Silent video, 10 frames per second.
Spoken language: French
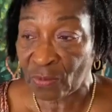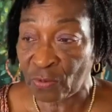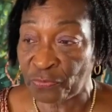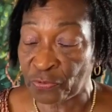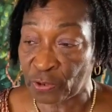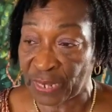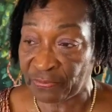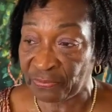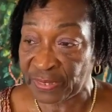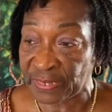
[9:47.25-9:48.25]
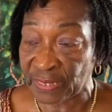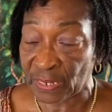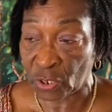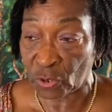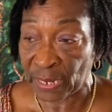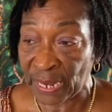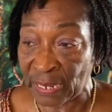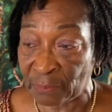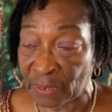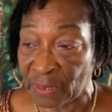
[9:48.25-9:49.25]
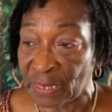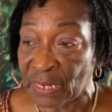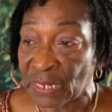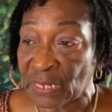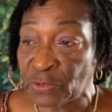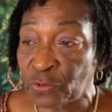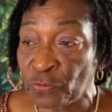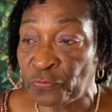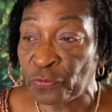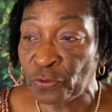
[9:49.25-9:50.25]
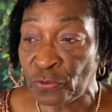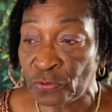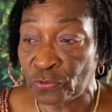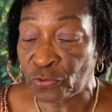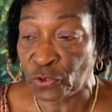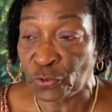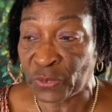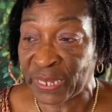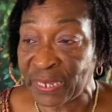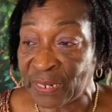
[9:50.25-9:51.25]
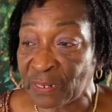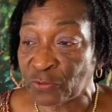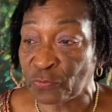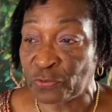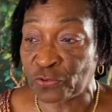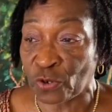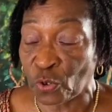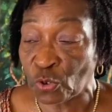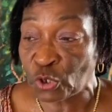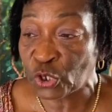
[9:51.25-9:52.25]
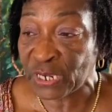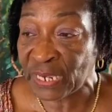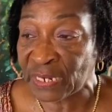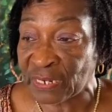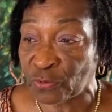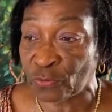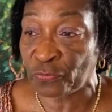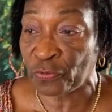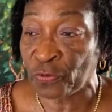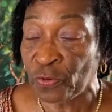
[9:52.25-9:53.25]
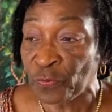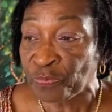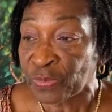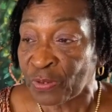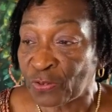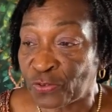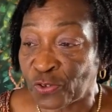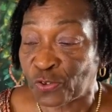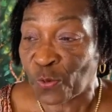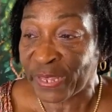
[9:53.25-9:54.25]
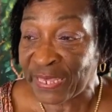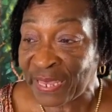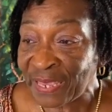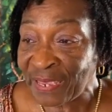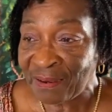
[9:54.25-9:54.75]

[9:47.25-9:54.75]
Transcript: offre le café, c'est encore l'arbre. Quand on veut se nourrir, quand on veut se loger, quand on veut euh, se soigner,